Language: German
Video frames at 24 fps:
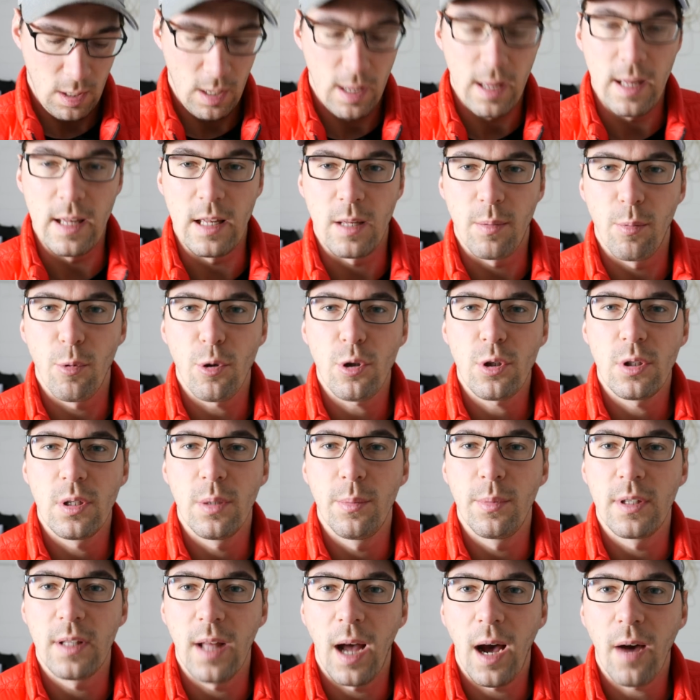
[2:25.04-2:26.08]
ich möchte
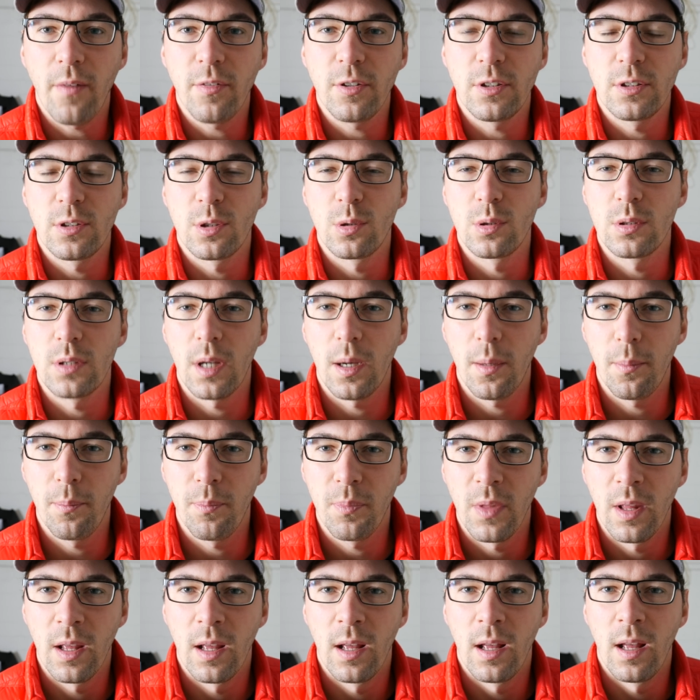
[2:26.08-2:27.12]
mit David zusammen
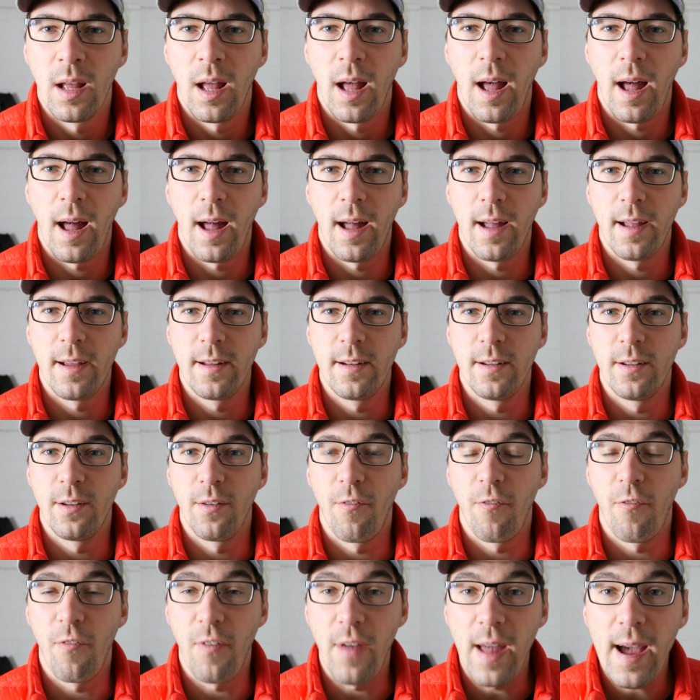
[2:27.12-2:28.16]
eine
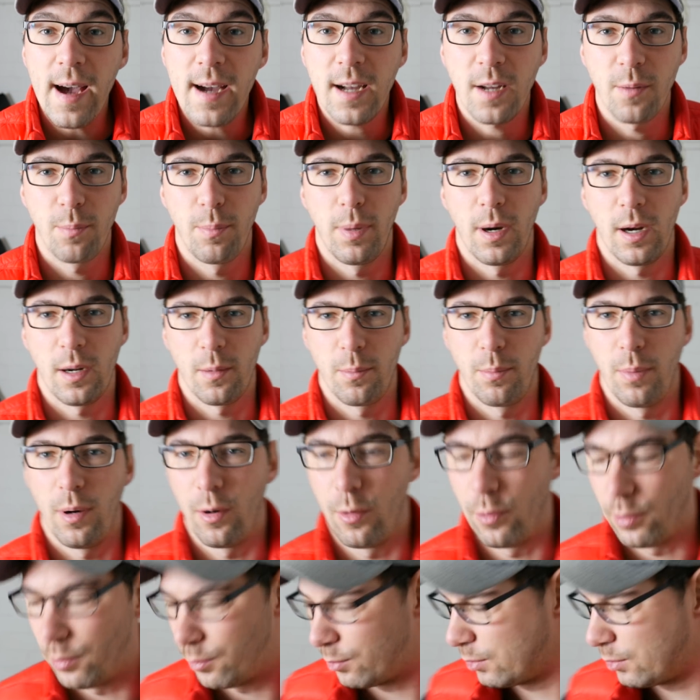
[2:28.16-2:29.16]
Werkbank bauen.